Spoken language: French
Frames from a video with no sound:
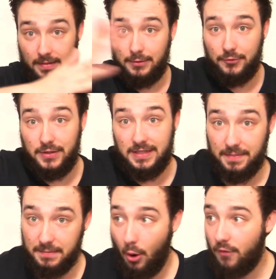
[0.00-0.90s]
Alors, tous ceux qui
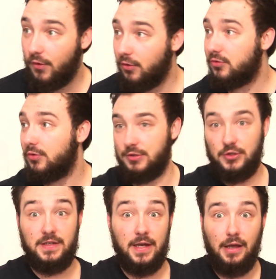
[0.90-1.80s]
n'habitent pas en France,
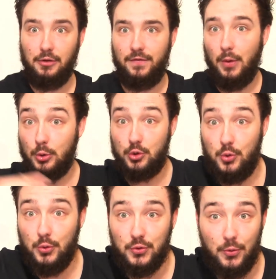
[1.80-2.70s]
j'essaierai de faire autre
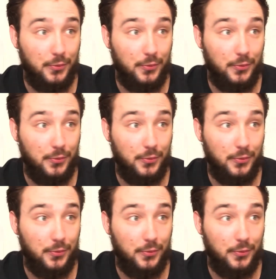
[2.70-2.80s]
chose,